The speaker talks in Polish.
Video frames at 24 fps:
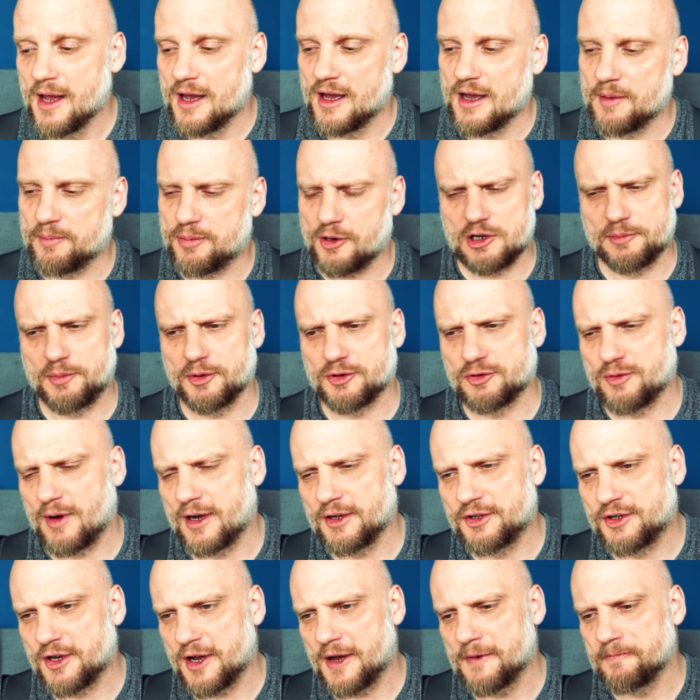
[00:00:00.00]
Y, proszę
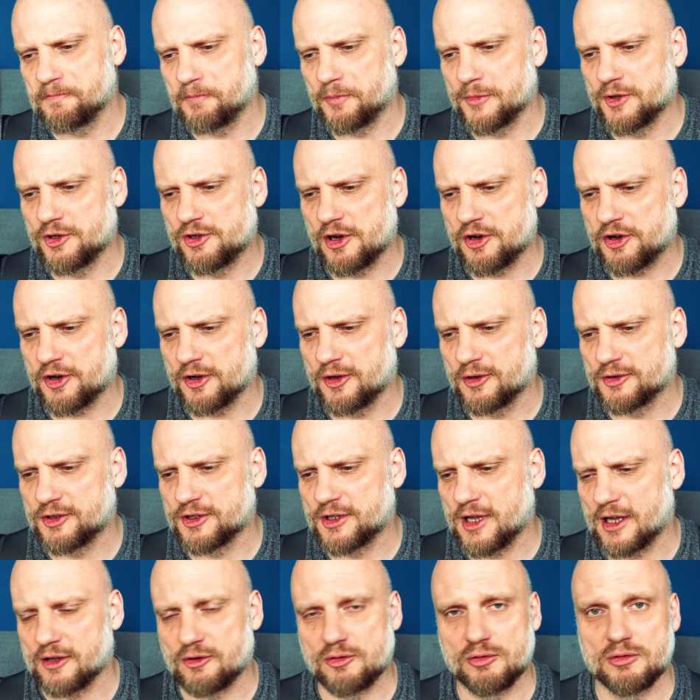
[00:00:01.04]
posłuchajcie dzisiejszego
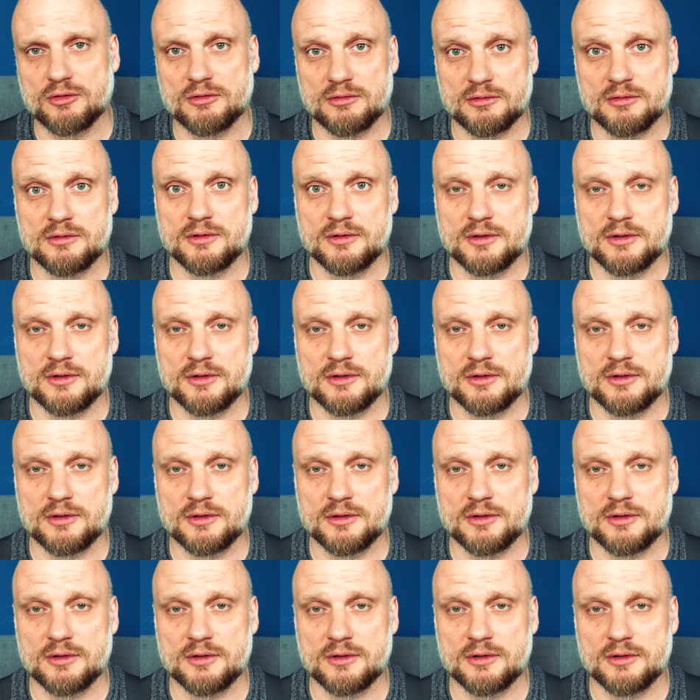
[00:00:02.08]
cytatu